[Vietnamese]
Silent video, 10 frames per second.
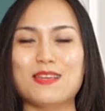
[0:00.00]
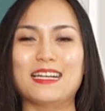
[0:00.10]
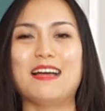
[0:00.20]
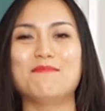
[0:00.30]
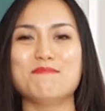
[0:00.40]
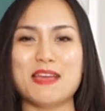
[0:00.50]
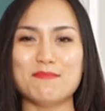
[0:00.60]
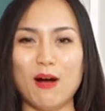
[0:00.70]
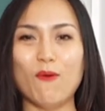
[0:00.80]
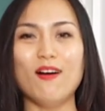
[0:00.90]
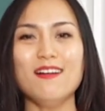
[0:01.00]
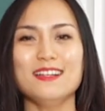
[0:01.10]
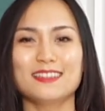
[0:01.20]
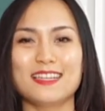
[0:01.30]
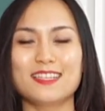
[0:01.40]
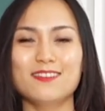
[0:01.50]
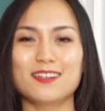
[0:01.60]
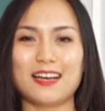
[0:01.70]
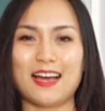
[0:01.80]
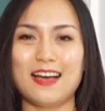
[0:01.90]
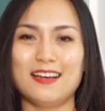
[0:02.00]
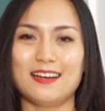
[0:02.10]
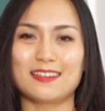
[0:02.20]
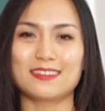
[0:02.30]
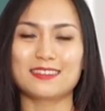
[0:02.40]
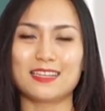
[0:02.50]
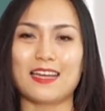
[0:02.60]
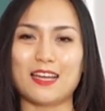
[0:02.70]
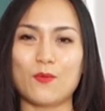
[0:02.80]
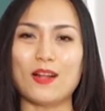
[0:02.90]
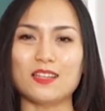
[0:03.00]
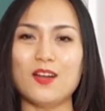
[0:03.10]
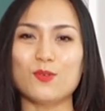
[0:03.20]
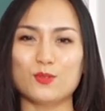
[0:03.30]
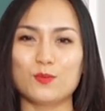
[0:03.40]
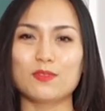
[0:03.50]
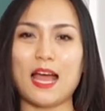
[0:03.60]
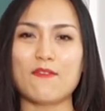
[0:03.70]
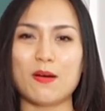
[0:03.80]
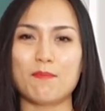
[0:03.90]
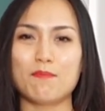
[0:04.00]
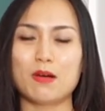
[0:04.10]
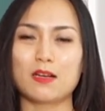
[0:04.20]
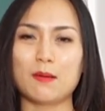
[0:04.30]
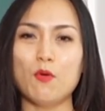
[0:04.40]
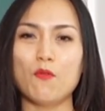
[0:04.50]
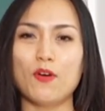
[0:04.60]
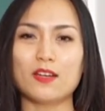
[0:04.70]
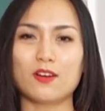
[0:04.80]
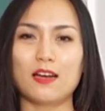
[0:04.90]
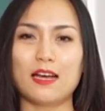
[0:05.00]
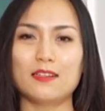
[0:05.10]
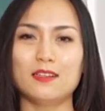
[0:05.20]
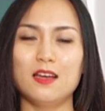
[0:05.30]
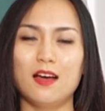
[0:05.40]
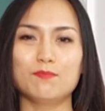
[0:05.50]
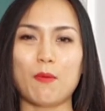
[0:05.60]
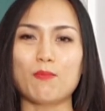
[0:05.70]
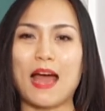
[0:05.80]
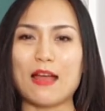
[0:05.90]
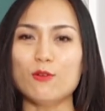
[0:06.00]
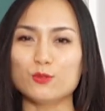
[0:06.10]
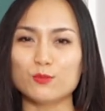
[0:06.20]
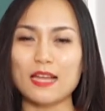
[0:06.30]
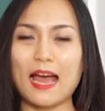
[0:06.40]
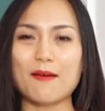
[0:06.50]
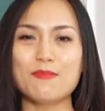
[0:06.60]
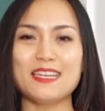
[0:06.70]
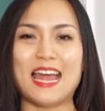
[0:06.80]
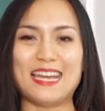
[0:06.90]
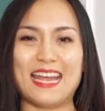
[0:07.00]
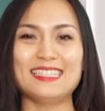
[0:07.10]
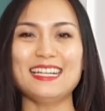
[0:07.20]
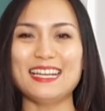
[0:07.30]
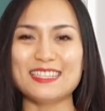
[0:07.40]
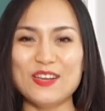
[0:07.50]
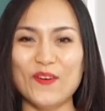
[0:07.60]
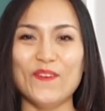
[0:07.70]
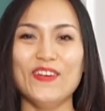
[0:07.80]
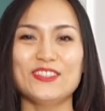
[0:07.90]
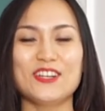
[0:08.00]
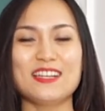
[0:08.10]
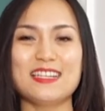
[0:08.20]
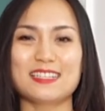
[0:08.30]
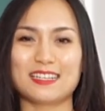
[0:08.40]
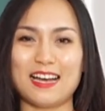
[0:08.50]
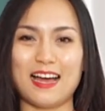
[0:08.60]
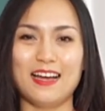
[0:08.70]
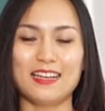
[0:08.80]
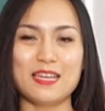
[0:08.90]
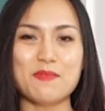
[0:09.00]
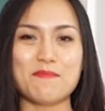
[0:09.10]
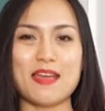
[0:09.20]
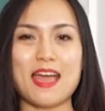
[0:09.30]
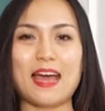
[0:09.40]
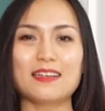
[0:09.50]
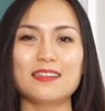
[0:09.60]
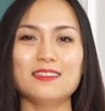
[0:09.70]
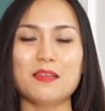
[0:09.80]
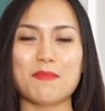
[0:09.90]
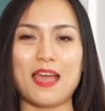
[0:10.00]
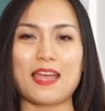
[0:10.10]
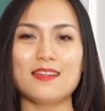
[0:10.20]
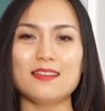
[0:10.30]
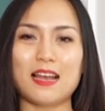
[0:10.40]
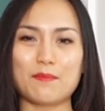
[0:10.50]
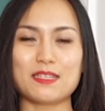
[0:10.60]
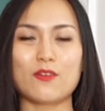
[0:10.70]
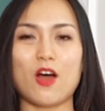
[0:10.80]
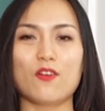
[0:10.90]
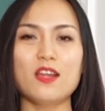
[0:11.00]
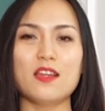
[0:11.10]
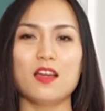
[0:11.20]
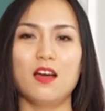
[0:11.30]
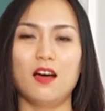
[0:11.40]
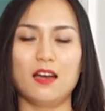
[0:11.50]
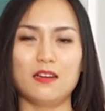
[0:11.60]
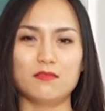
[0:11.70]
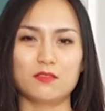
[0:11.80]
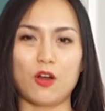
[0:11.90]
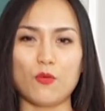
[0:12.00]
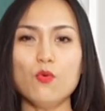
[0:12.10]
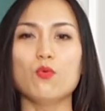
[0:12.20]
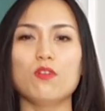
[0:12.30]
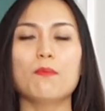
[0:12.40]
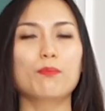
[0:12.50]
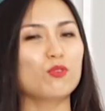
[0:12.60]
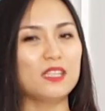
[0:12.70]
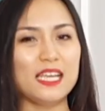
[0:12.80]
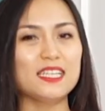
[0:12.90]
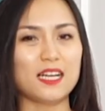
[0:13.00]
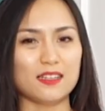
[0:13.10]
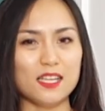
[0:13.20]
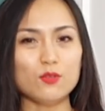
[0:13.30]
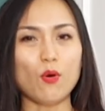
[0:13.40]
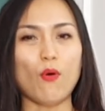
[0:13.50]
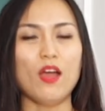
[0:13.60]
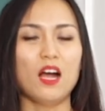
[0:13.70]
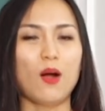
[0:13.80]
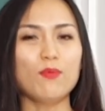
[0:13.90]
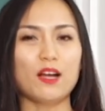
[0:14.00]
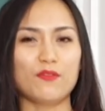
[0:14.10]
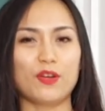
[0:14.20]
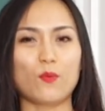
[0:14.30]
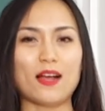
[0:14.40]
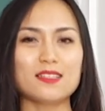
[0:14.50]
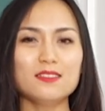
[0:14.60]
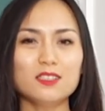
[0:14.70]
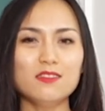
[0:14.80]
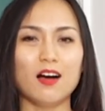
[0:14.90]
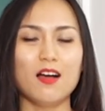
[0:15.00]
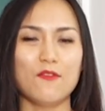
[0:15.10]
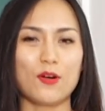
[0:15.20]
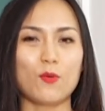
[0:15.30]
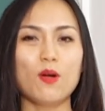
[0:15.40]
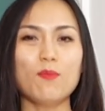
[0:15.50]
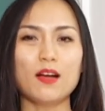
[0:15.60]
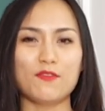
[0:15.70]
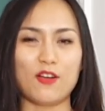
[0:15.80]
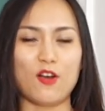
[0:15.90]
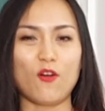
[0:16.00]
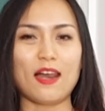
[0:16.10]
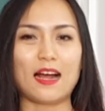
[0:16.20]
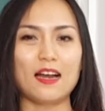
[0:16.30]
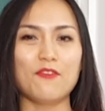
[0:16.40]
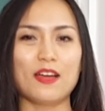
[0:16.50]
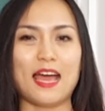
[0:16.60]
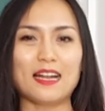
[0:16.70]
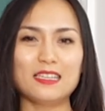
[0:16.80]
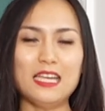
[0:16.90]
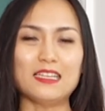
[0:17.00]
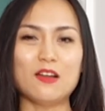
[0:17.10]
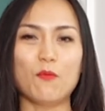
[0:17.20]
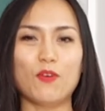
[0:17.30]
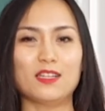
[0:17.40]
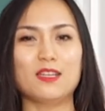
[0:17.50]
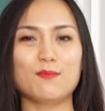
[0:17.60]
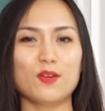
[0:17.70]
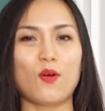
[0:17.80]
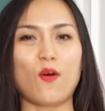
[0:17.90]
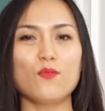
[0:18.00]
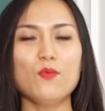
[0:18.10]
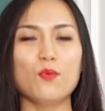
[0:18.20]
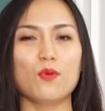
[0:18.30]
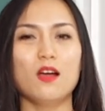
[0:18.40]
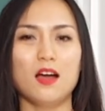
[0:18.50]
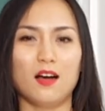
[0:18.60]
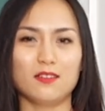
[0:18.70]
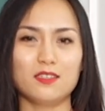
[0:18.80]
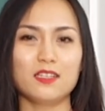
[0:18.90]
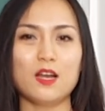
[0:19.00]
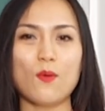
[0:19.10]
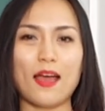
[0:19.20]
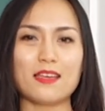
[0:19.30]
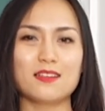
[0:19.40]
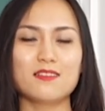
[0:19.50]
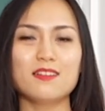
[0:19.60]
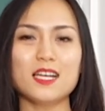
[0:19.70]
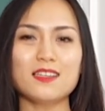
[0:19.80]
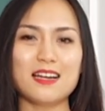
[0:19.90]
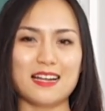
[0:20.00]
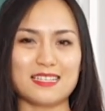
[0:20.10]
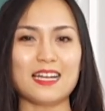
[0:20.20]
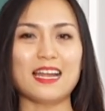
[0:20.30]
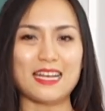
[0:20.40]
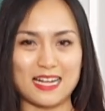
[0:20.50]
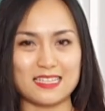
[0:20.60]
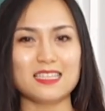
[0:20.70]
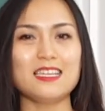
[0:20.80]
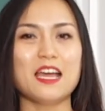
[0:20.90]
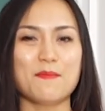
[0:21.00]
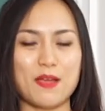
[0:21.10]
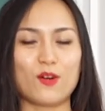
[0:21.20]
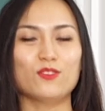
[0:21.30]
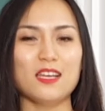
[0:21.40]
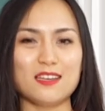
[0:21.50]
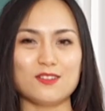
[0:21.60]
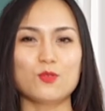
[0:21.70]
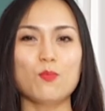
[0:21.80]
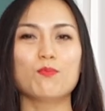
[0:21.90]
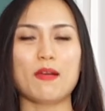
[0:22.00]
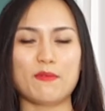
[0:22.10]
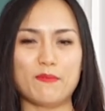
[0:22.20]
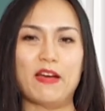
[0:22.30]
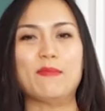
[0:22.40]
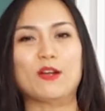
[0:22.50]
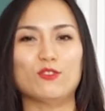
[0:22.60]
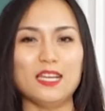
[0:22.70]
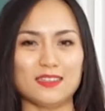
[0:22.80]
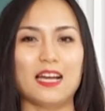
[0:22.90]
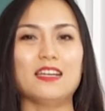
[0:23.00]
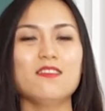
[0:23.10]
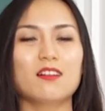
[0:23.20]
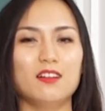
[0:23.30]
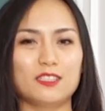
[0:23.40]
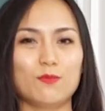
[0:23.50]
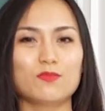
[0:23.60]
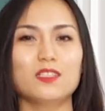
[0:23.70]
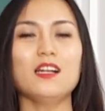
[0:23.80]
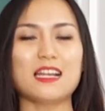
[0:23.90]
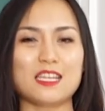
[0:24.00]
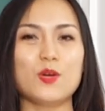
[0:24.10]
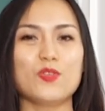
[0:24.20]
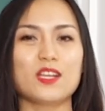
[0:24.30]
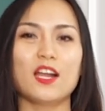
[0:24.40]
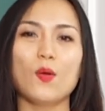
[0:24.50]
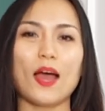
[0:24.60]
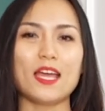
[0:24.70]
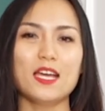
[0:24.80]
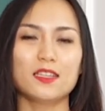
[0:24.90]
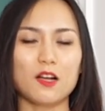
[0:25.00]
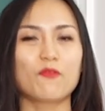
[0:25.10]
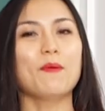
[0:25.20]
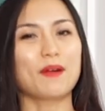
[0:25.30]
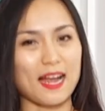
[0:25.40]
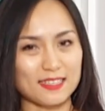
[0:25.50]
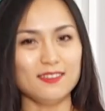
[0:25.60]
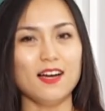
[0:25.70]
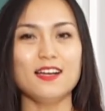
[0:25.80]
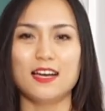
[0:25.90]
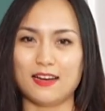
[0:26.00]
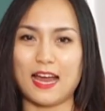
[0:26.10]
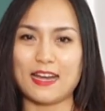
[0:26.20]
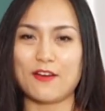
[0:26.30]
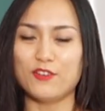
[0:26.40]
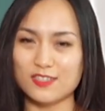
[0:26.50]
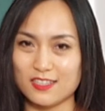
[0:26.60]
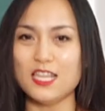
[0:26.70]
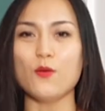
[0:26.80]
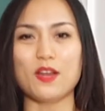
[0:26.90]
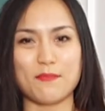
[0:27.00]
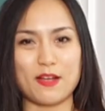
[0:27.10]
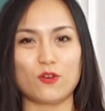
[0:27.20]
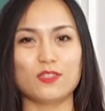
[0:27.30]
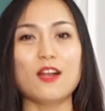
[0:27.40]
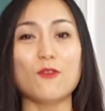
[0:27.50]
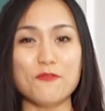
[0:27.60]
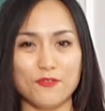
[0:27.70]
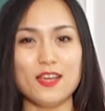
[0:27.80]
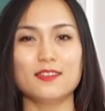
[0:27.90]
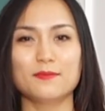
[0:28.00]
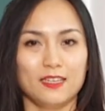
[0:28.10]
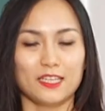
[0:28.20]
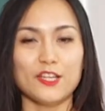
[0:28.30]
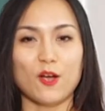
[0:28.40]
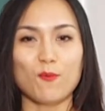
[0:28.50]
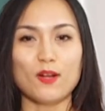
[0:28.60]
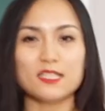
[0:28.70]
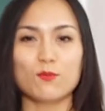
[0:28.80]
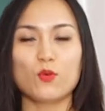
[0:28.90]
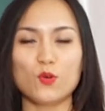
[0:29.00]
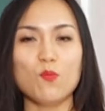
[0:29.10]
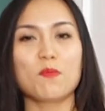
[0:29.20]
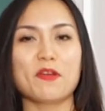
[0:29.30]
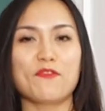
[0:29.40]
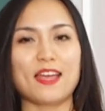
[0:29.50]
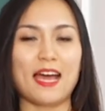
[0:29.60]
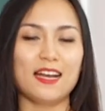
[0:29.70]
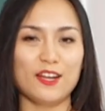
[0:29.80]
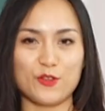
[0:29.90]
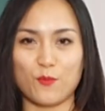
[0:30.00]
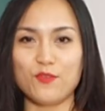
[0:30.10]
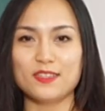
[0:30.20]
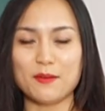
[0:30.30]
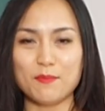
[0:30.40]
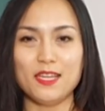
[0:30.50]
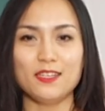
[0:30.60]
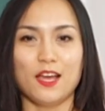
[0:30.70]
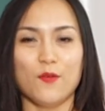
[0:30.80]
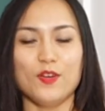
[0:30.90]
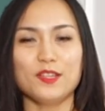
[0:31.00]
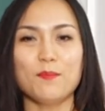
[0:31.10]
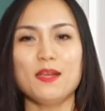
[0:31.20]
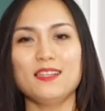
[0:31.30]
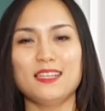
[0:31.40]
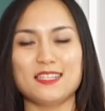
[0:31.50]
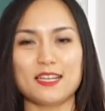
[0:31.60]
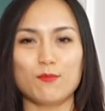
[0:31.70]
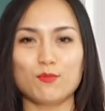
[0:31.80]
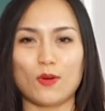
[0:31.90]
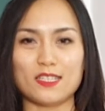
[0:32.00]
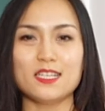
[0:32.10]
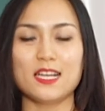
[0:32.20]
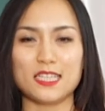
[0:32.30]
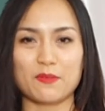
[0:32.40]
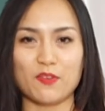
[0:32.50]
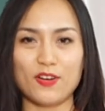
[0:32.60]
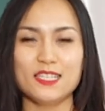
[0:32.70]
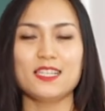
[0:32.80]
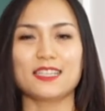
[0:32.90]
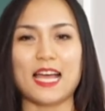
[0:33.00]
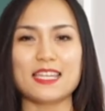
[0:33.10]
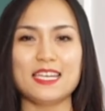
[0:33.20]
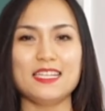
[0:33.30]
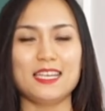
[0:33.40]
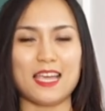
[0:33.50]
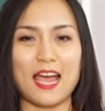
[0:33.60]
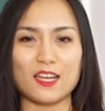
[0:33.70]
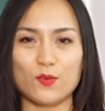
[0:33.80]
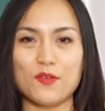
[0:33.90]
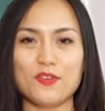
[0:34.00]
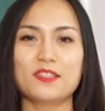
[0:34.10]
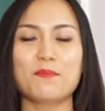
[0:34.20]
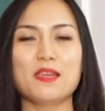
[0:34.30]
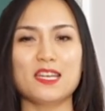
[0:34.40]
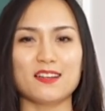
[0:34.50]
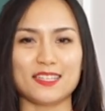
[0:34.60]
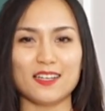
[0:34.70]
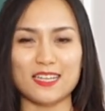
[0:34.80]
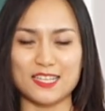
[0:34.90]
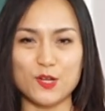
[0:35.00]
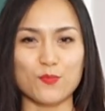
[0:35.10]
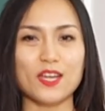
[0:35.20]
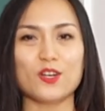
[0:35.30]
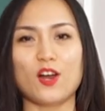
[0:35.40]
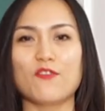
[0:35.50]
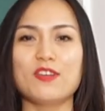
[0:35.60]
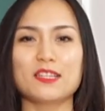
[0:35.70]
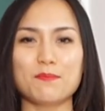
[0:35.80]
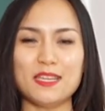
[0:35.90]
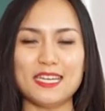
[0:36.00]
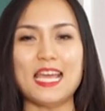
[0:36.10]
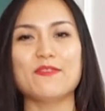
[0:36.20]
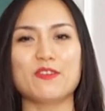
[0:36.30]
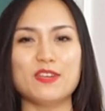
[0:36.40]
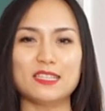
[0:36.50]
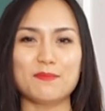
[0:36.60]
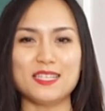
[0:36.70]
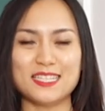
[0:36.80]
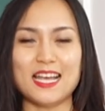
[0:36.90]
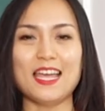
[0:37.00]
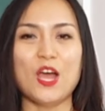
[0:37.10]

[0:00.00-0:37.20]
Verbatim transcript: biệt là mẹ bầu á thì thường là ờ, cái cái quả thận của chúng ta và mà cái bộ phận gọi là bóng đái của chúng ta bị đè nén rất là nhiều cho nên rằng là khi mà mẹ ăn á, thì mẹ hãy làm sao đó để ờ, nó đủ lượng protein cần thiết thôi không cần phải quá dư thừa và cũng không cần phải lo lắng là phải ăn thịt động vật thì mới có đủ uh, những cái loại dưỡng chất như là sắt hay canxi mẹ có thể dùng mẹ và mẹ có thể thấy được ở trong rất là nhiều những cái loại thực phẩm khác nữa Anna vừa giới thiệu để mẹ có thể luân phiên cái nhóm quan trọng cuối cùng mà mẹ phải ăn là nhóm vitamin. Vitamin thì trong quá trình hình thành và phát triển thai nhi thì hai cái loại vitamin được nhắc đến nhiều nhất đó là vitamin D và vitamin C.